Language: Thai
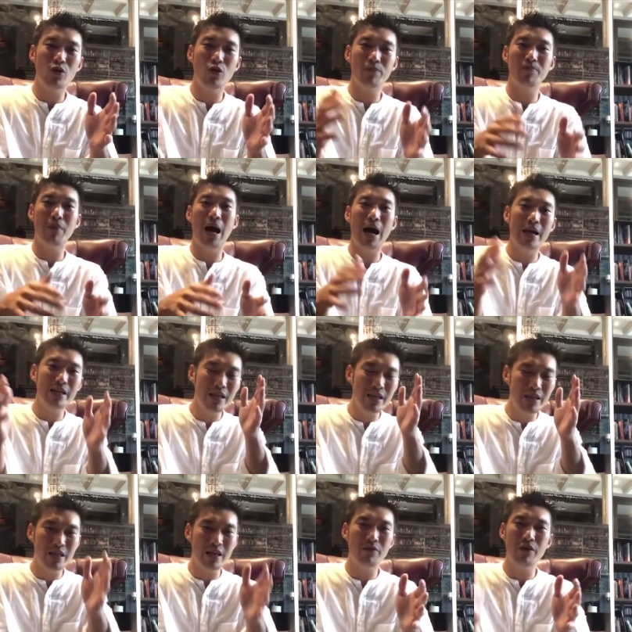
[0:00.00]
กฎหมายที่
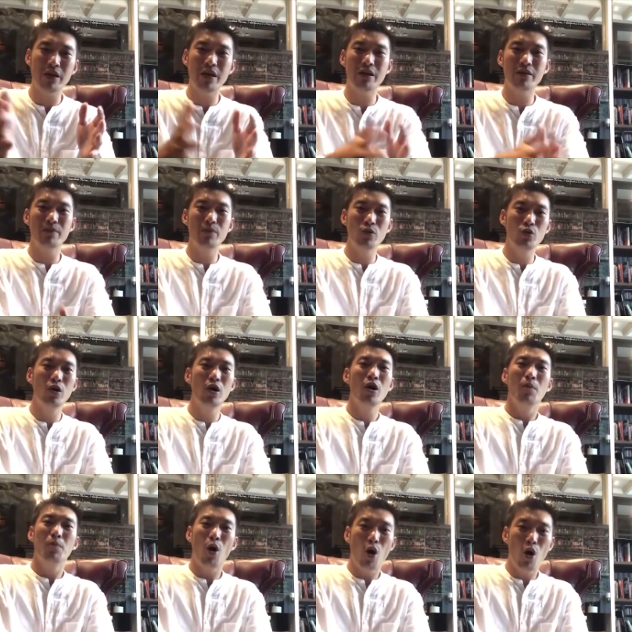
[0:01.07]
เขียนไว้ในรัฐธรรมนูญ
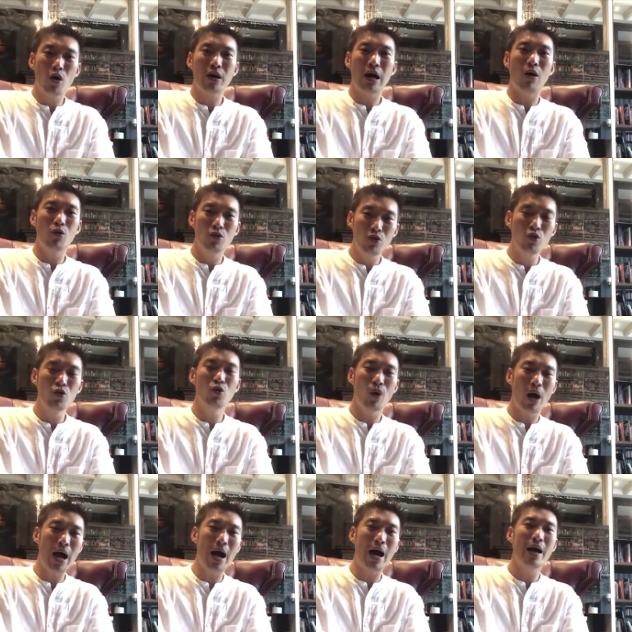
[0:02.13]
เพราะเขารู้
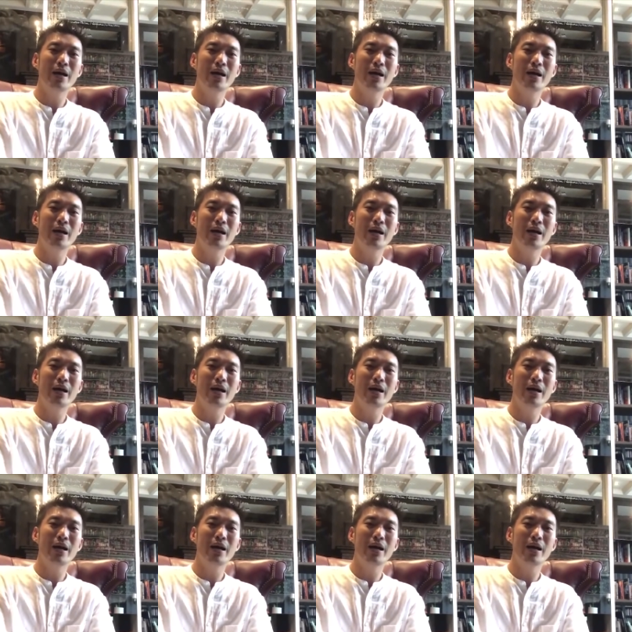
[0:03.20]
ว่า